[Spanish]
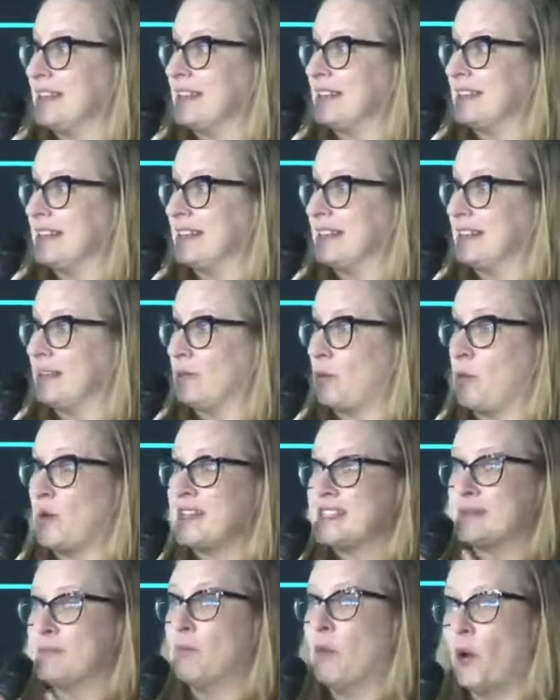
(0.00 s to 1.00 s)
del
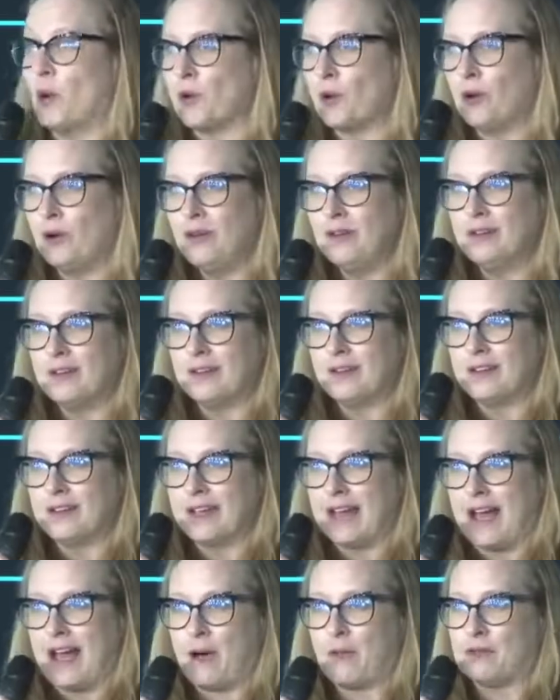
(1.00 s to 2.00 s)
juez Moro,
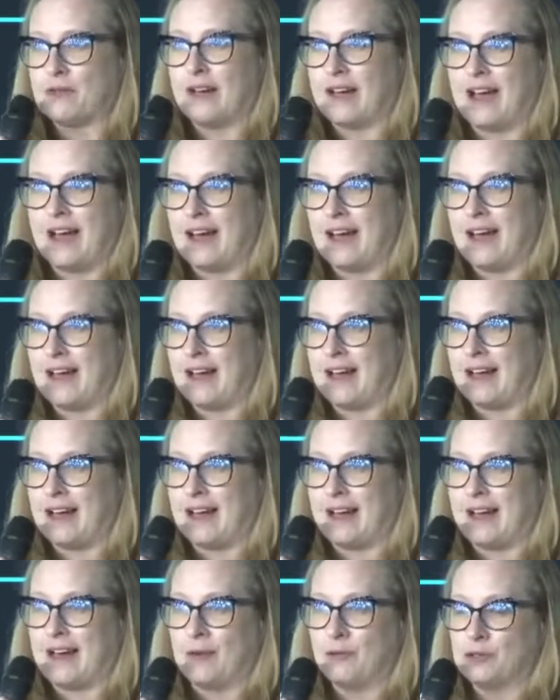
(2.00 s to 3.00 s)

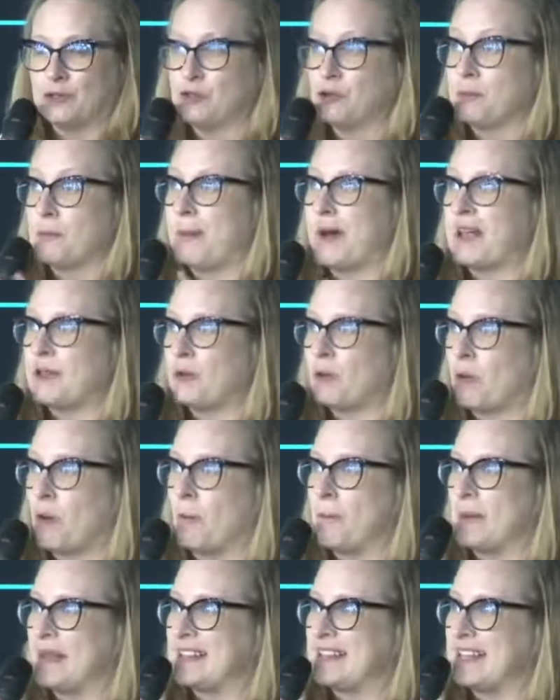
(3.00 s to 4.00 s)
ha, usurpado
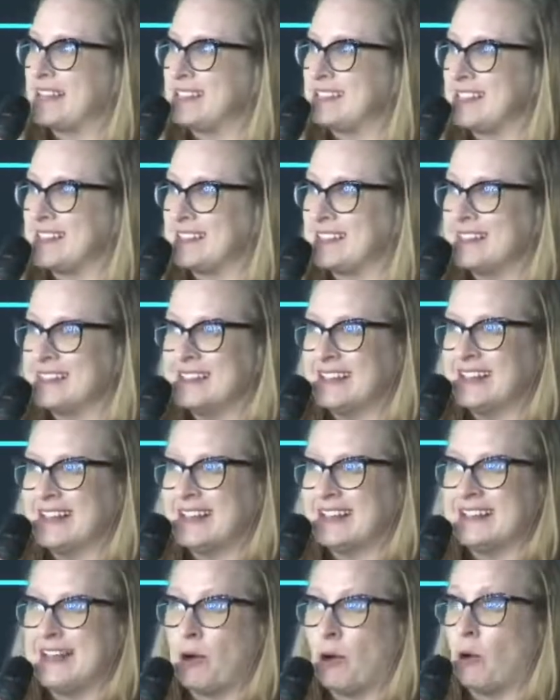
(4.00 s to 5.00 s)
competencias
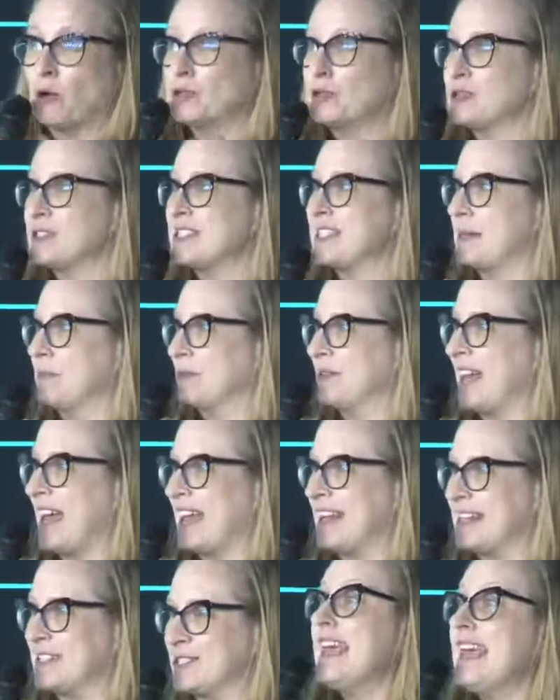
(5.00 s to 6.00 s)
de otros
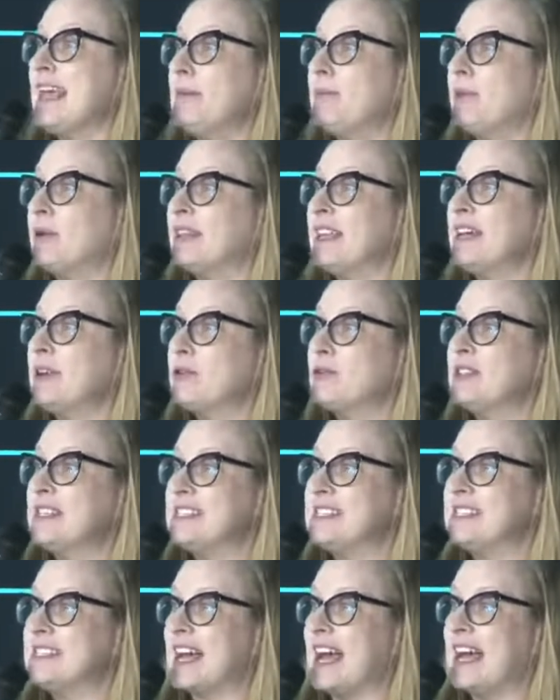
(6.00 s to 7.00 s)
tribunales. El Poder
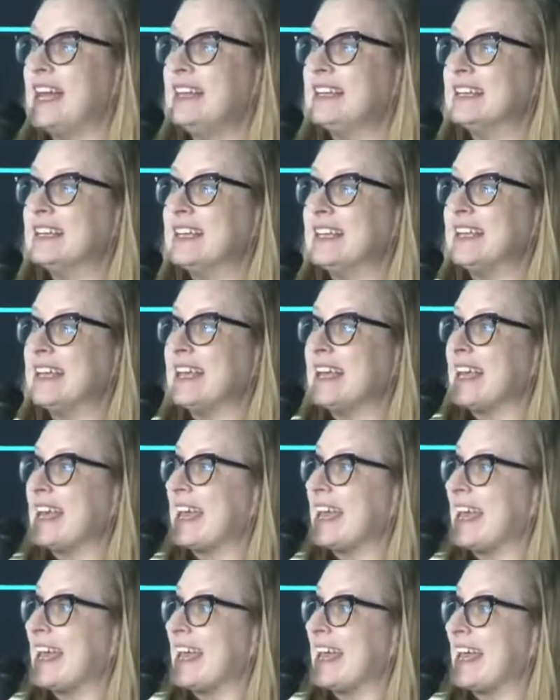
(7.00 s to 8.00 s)
Judicial,
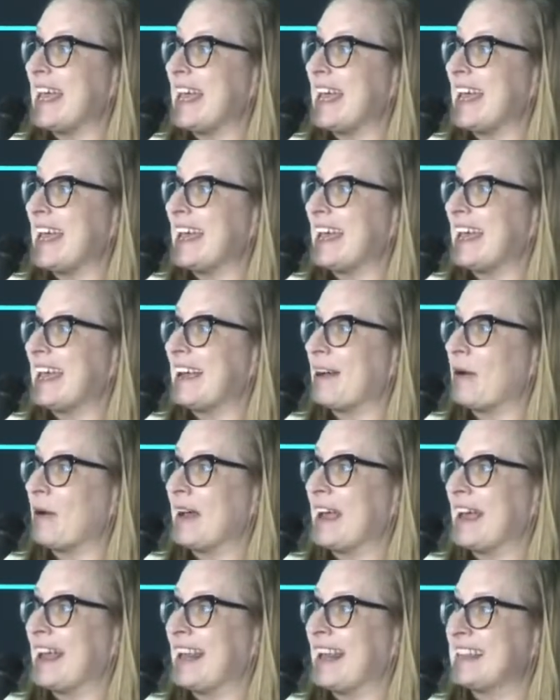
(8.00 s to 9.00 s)
eh,
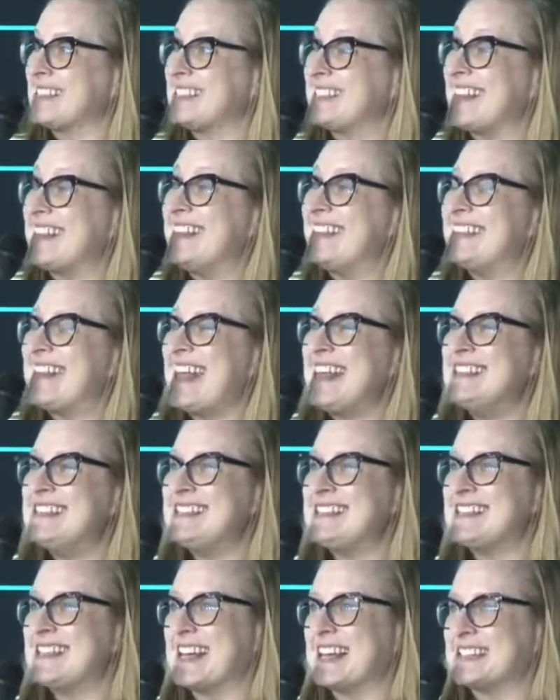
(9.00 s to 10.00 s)
las
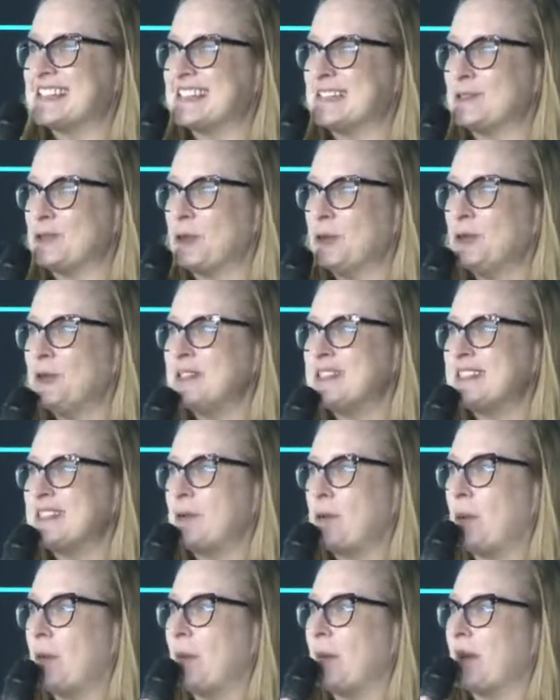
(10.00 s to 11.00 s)
sentencias, toda
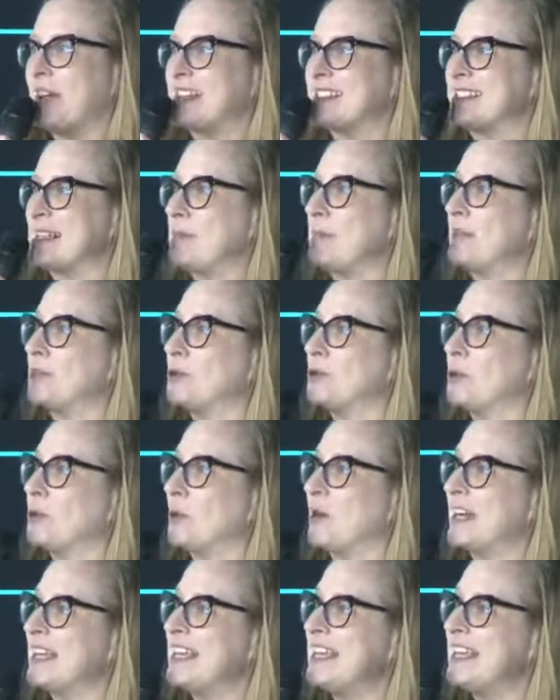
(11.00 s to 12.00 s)
esta
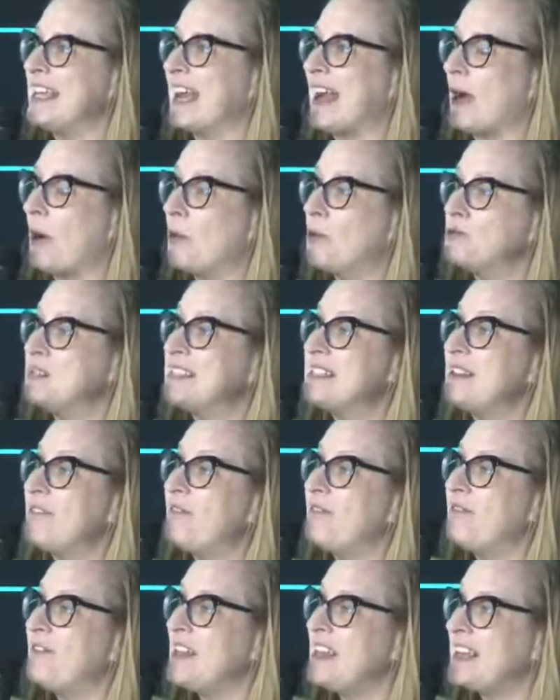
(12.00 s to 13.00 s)
metodología
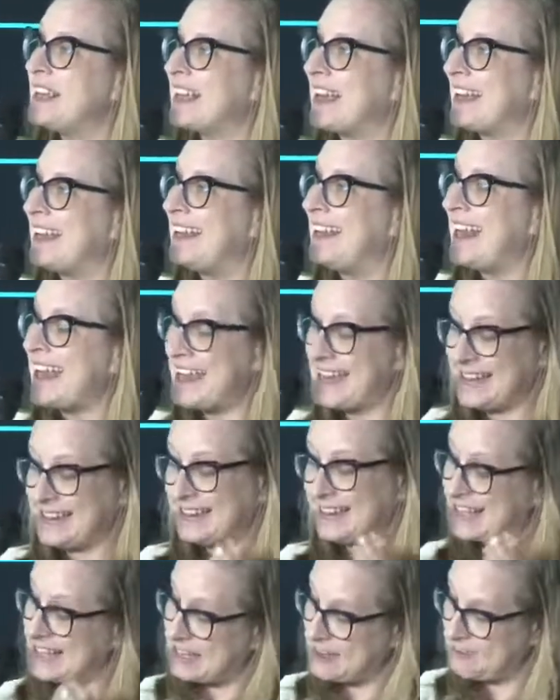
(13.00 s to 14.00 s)
justifica y
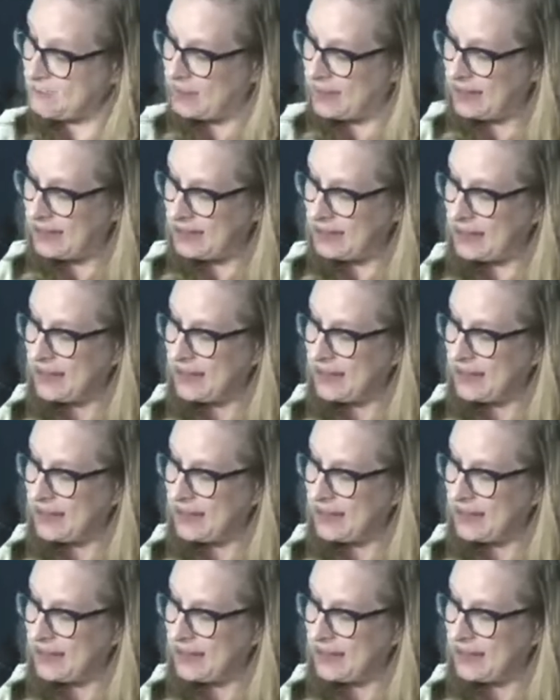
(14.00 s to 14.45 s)
legitima